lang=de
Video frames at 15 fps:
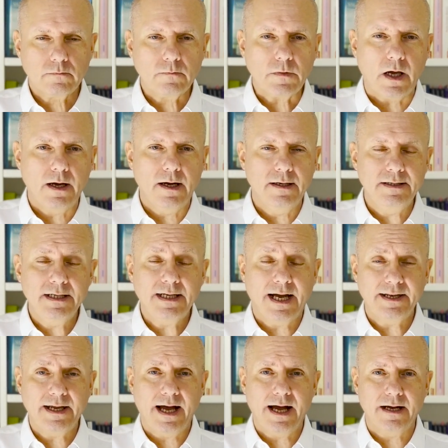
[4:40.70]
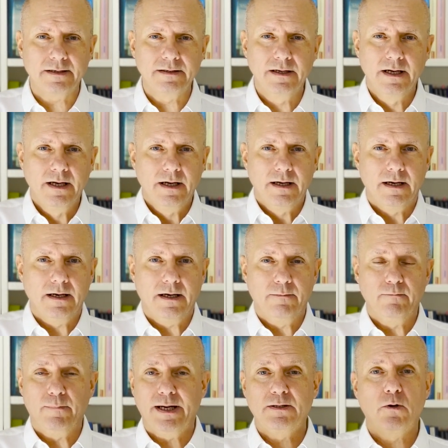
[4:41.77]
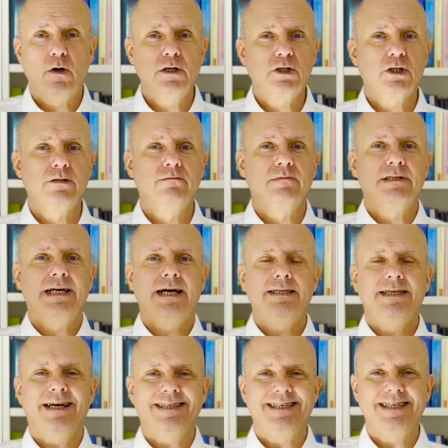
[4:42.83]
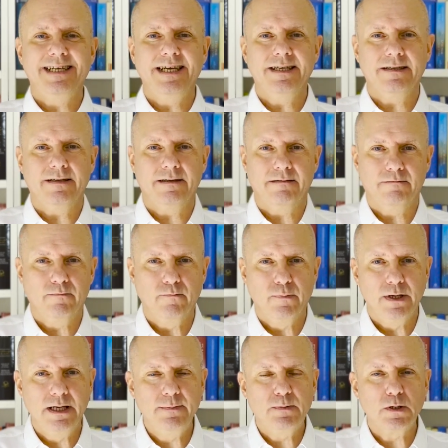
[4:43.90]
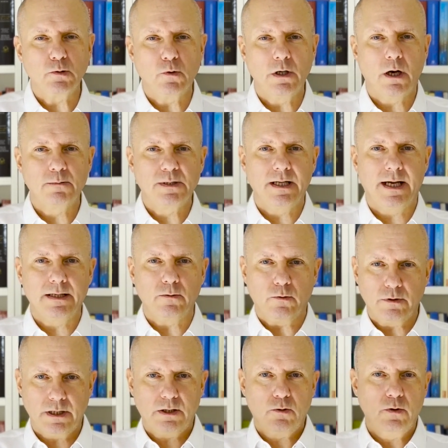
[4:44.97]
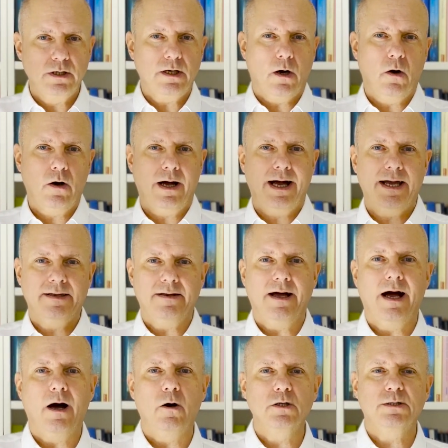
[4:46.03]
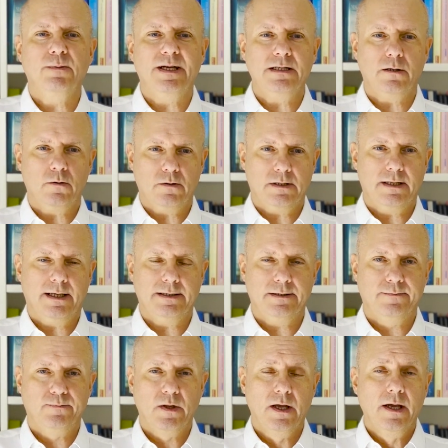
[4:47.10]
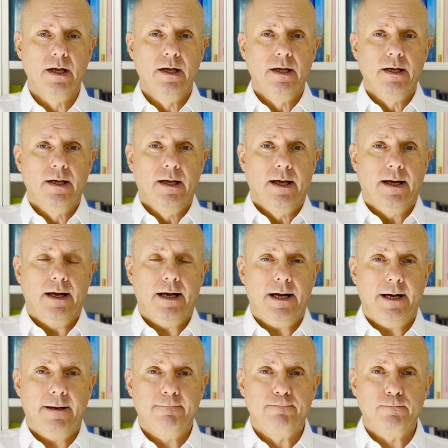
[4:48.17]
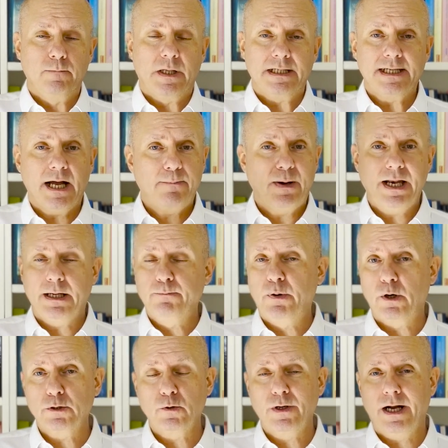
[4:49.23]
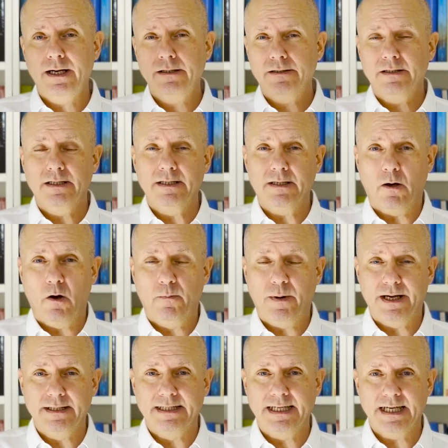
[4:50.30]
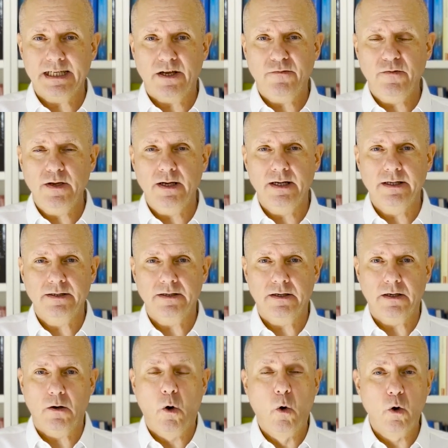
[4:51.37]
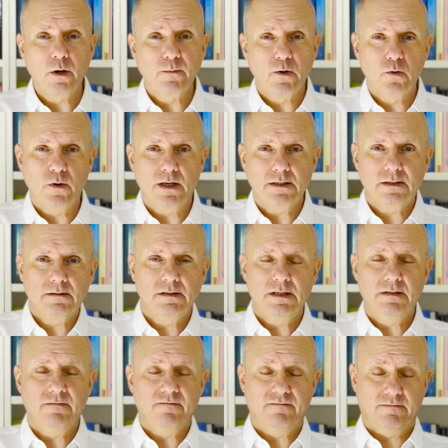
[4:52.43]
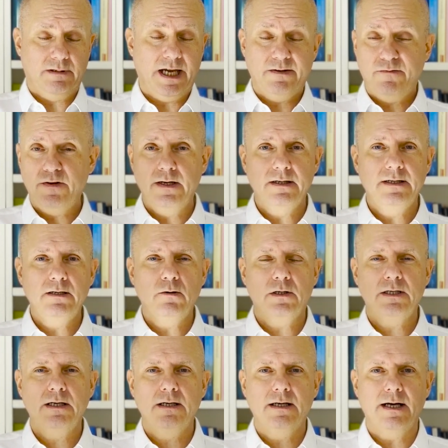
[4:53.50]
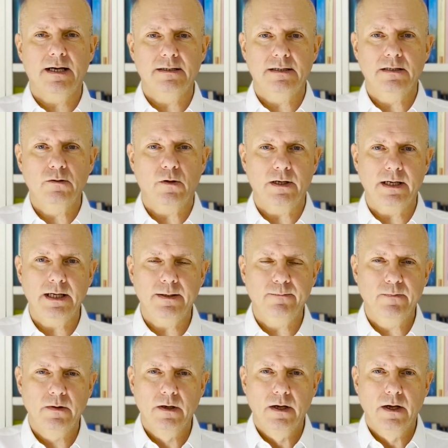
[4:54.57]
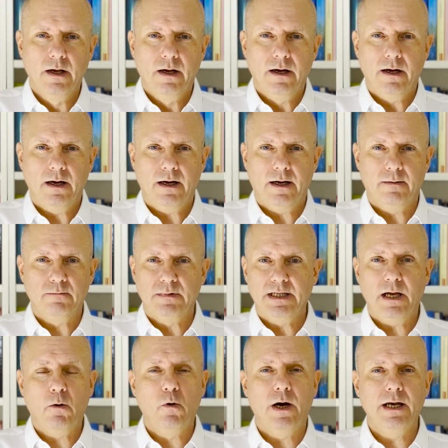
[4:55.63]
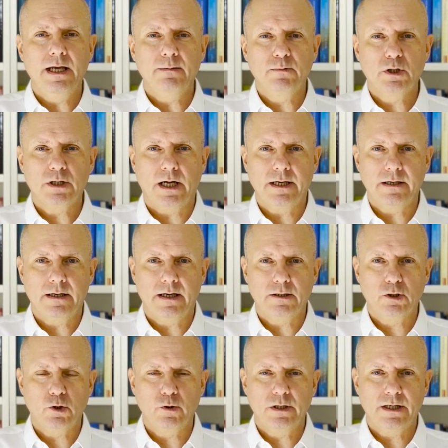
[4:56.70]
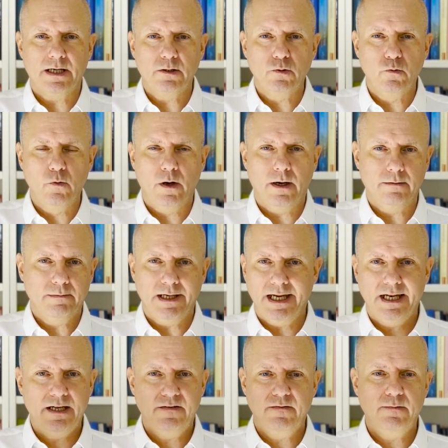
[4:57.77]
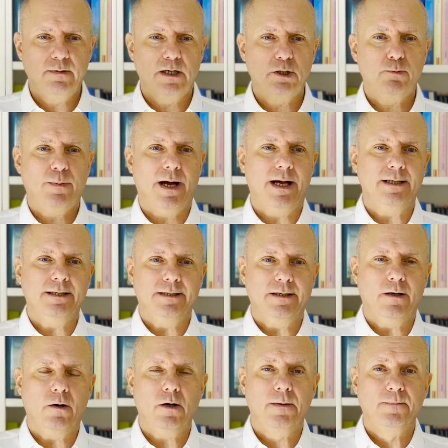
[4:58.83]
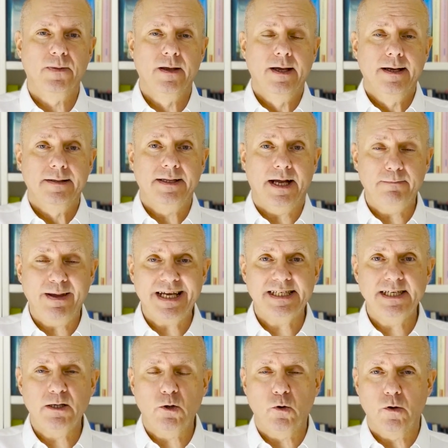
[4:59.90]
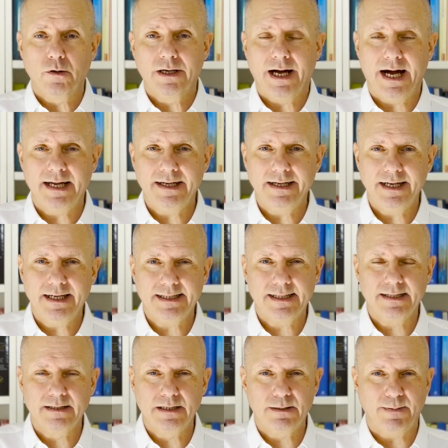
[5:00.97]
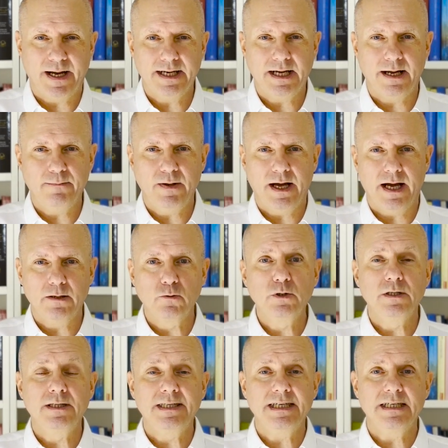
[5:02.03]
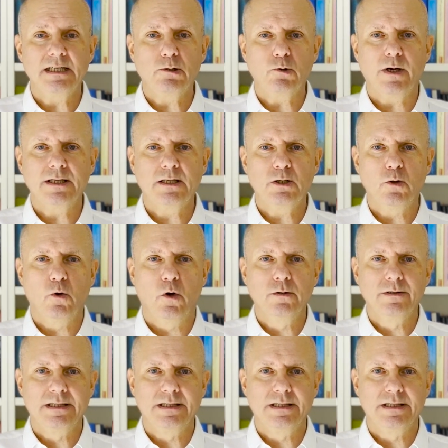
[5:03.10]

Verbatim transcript: äh die Kanaren. Äh, bei Deutschen seit Jahrzehnten beliebtes Urlaubsland und natürlich auch ein Auswanderungsland. Ähm, das Nachbarland Portugal ist auch bei sehr, sehr vielen äh, hoch im Kurs. Ich kenne viele, die dorthin gegangen sind, dort leben. Ähm, sehr hoher Lebensstandard, schöne Natur, ähnlich wie bei Spanien auch. Dann Mexiko, gerade in den letzten zweieinhalb Jahren durch die C-Situation